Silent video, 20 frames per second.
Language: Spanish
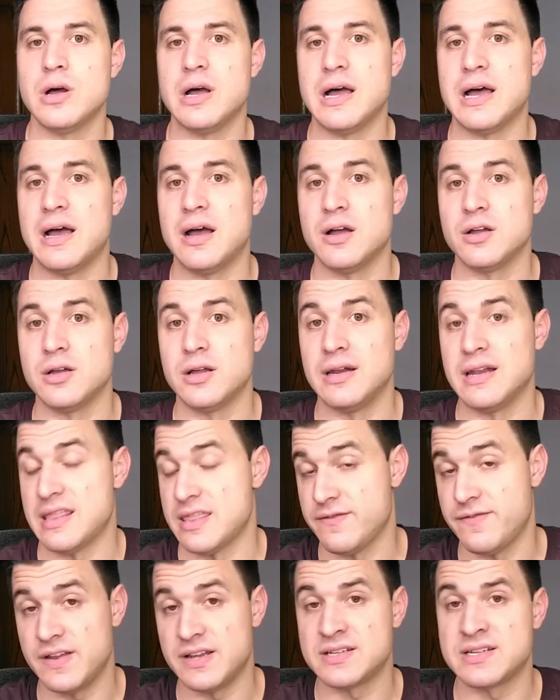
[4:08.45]
la
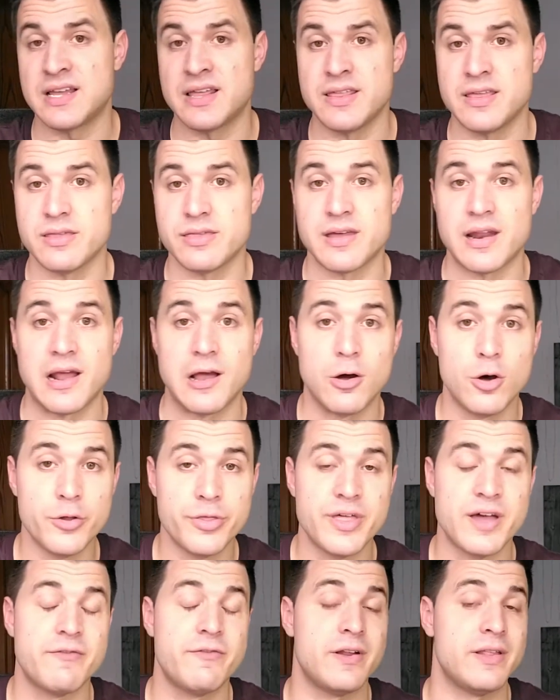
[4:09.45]
defensa de
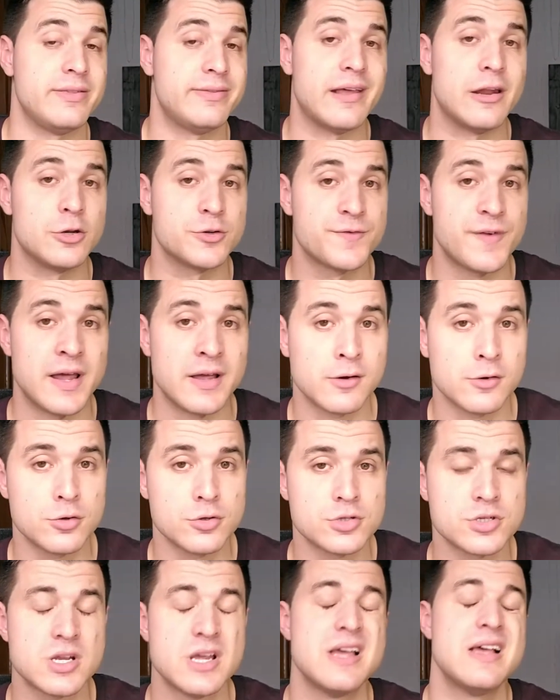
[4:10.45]
Zaragoza frente a los
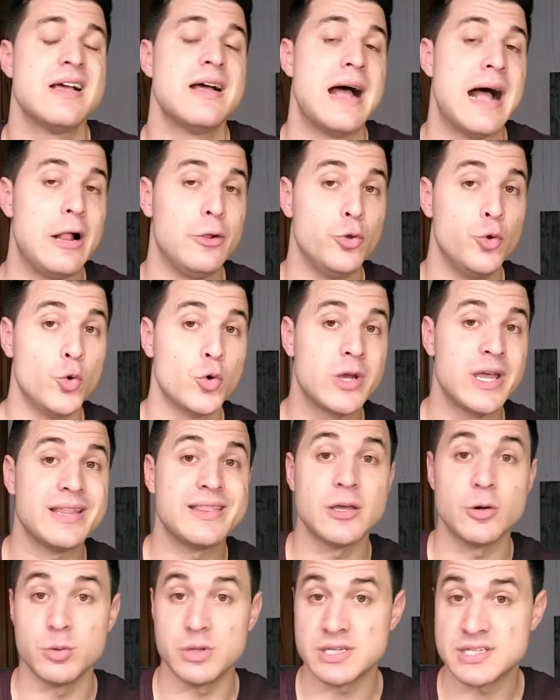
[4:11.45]
francos al duque
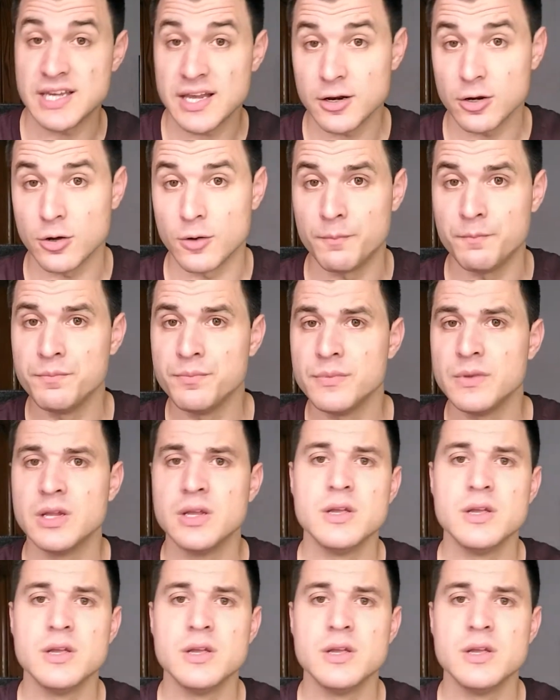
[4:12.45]
Teudiselo.